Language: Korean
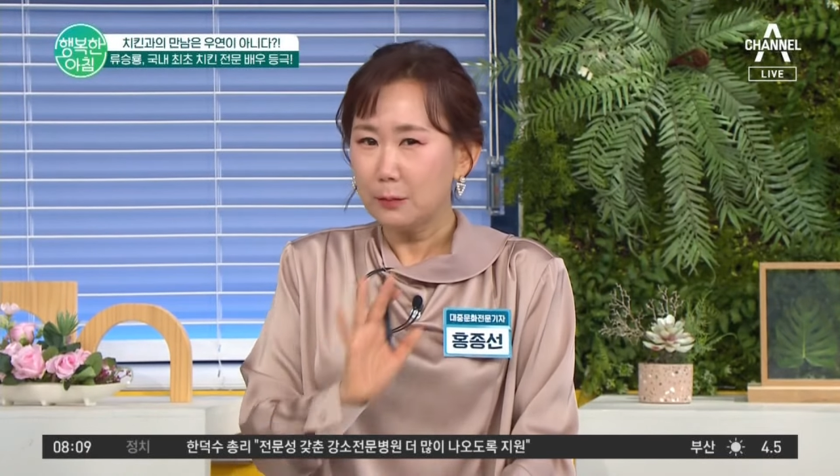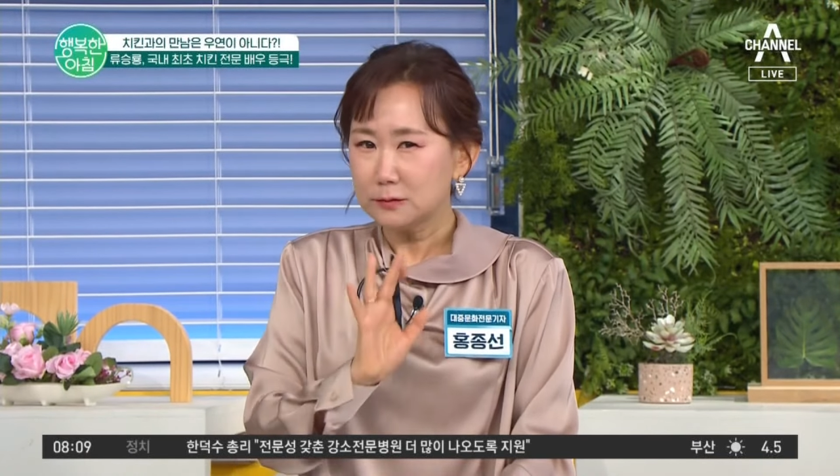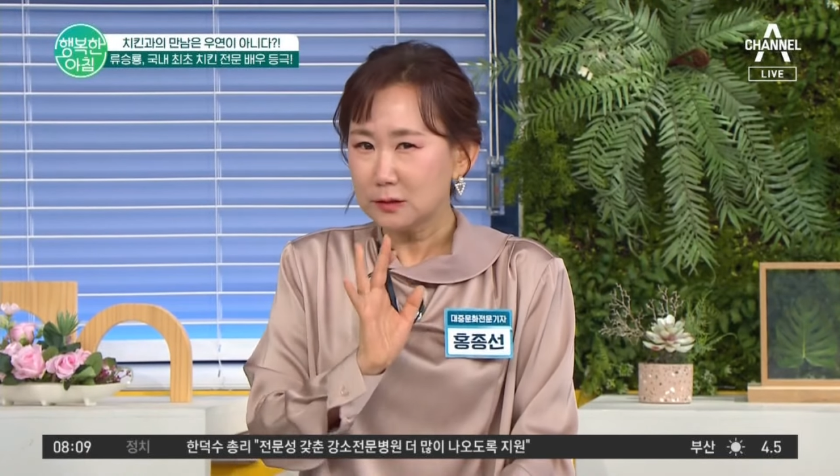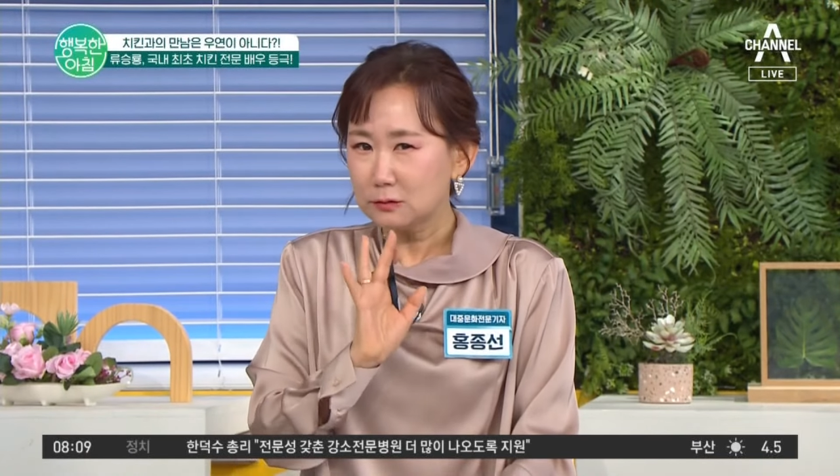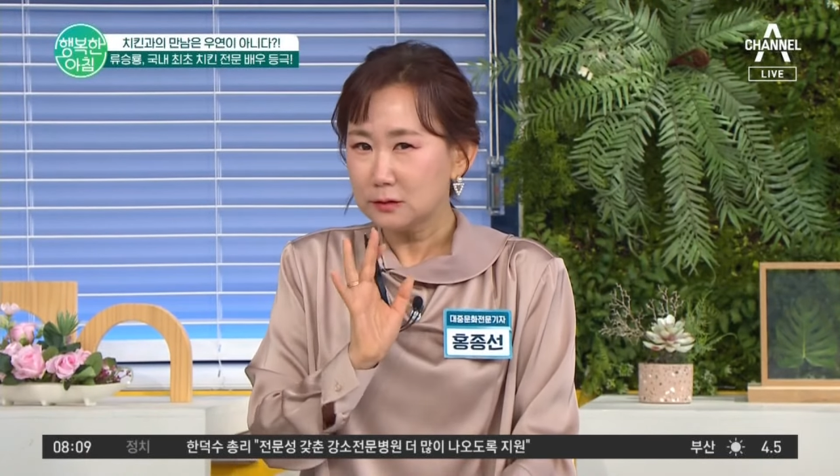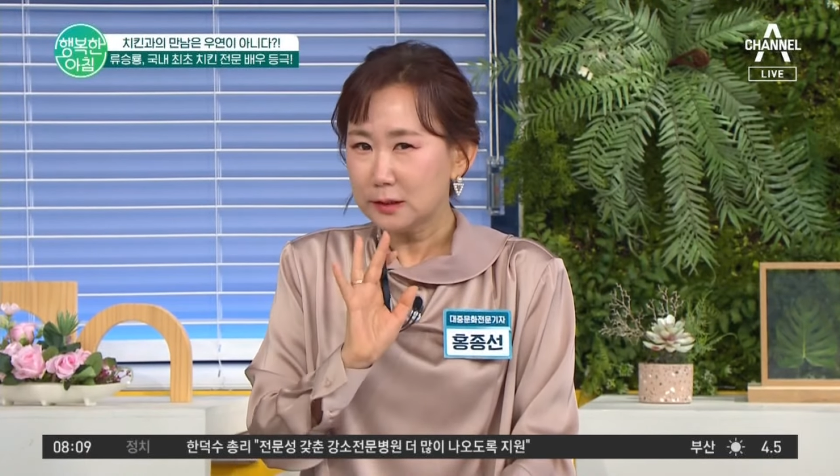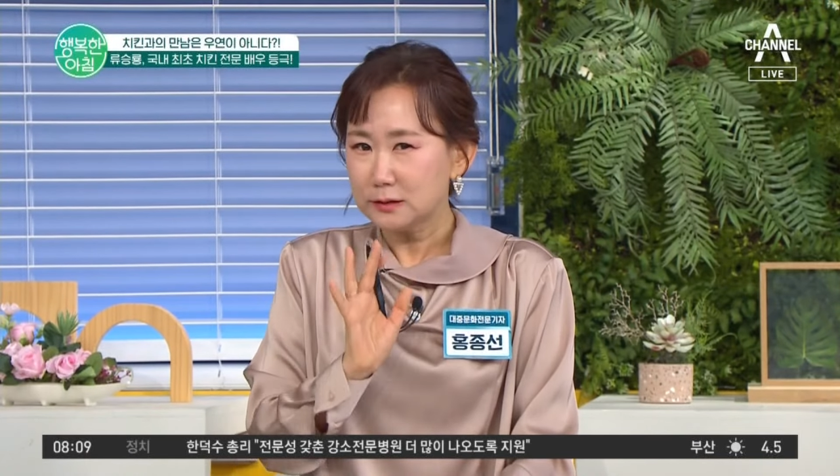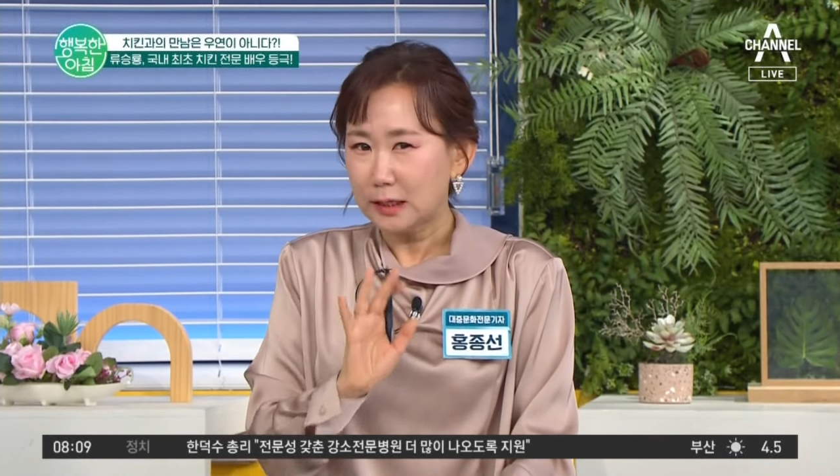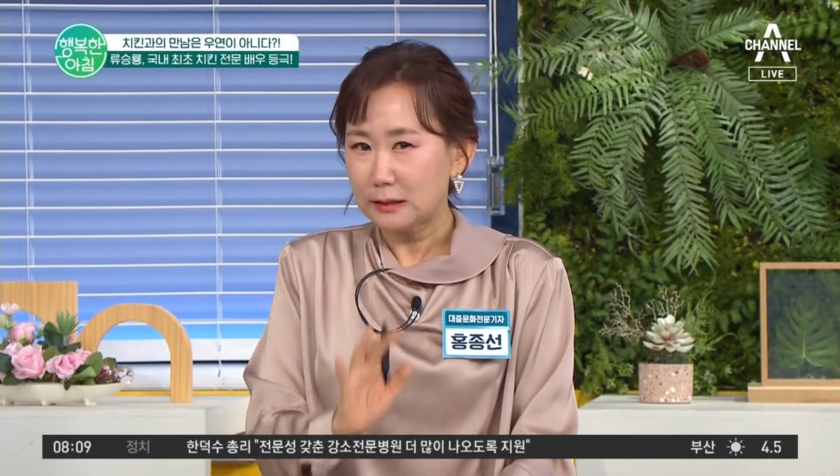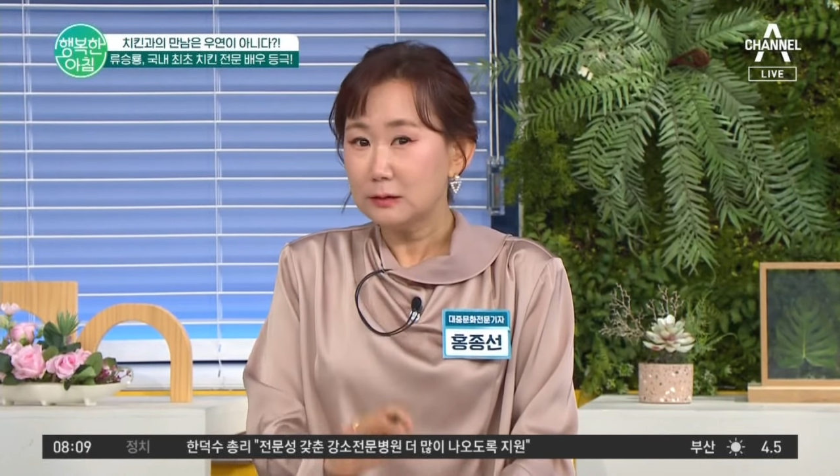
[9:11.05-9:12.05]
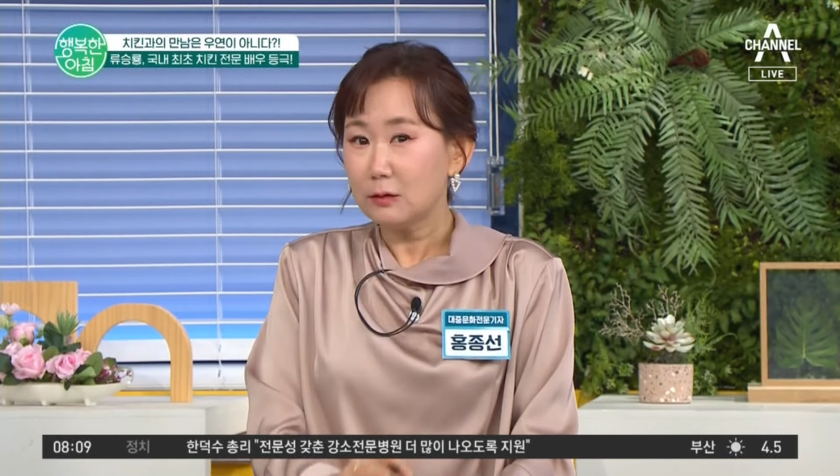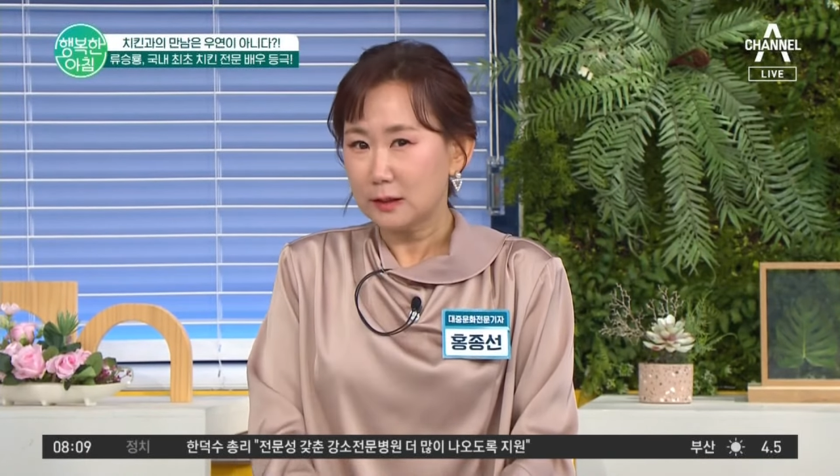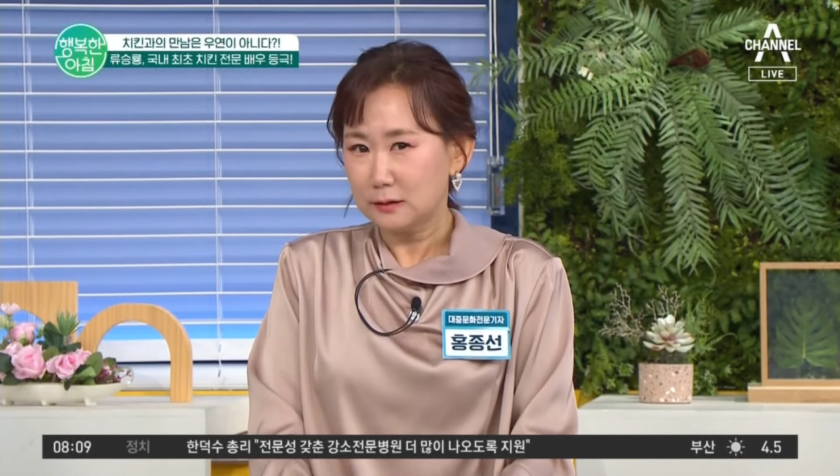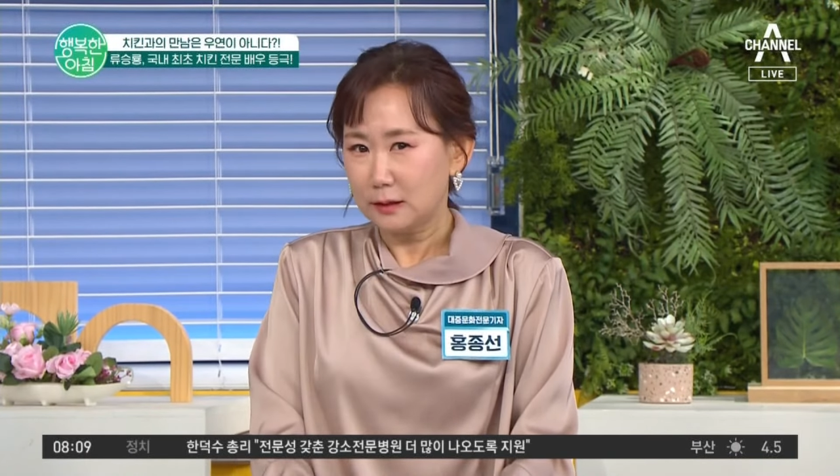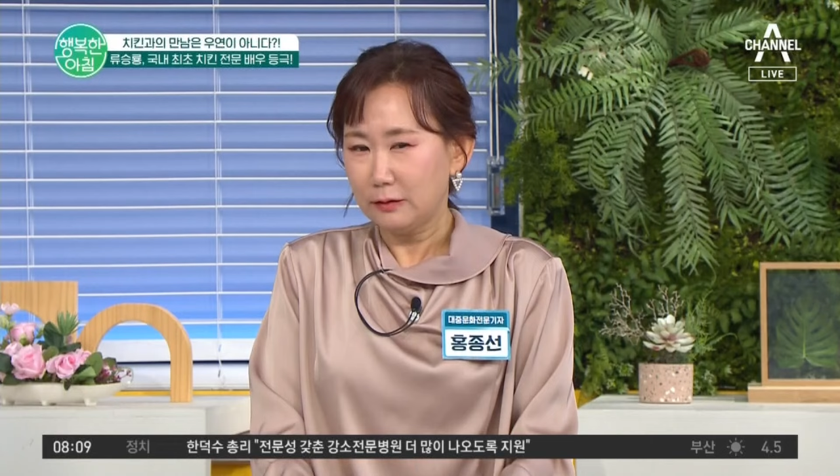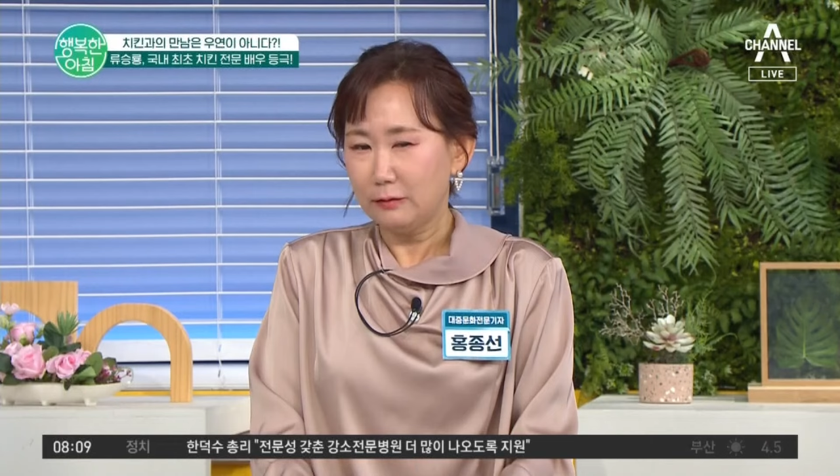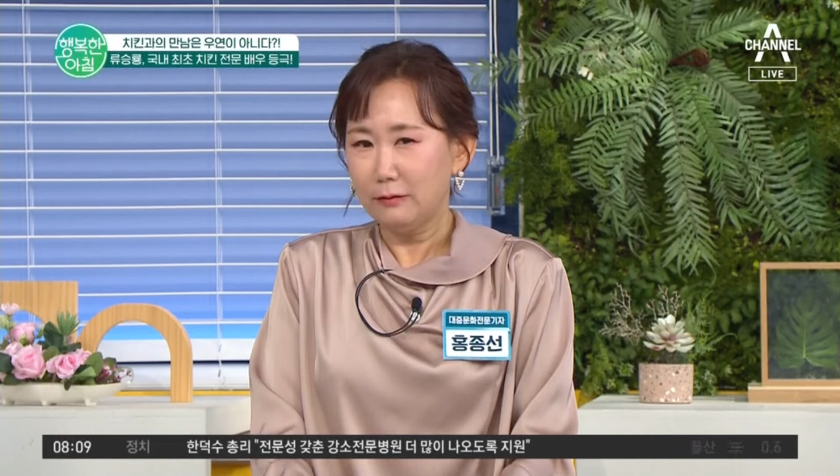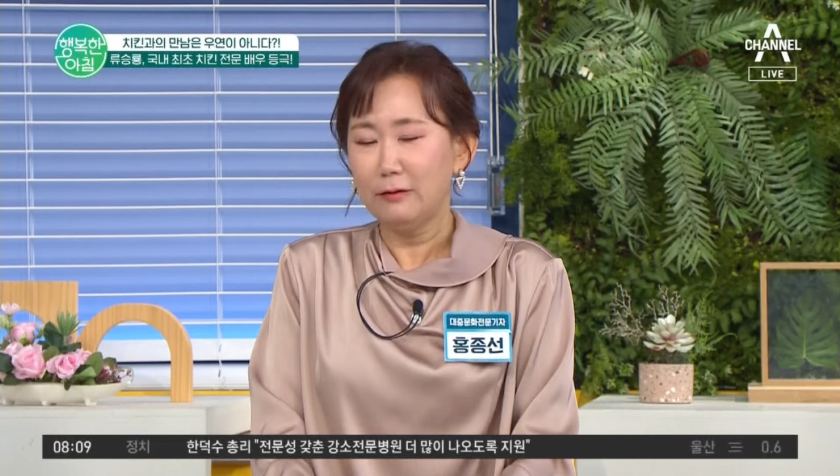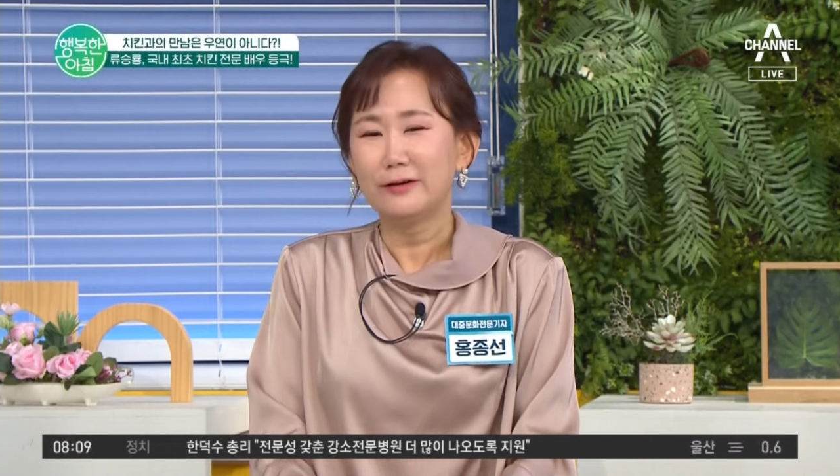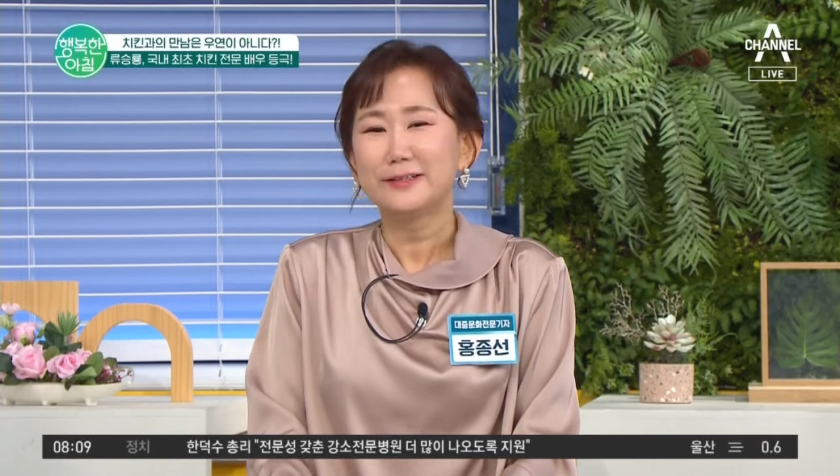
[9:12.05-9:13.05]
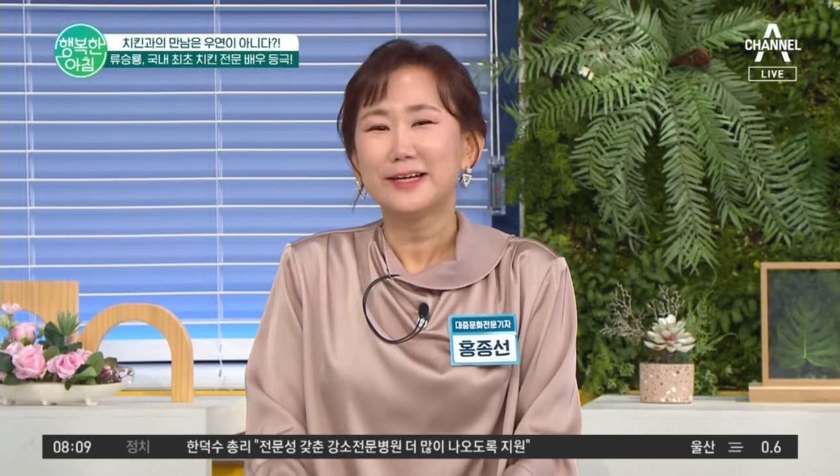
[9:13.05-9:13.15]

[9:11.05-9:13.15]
번째로 끝나지 않을 것 같아요. 어.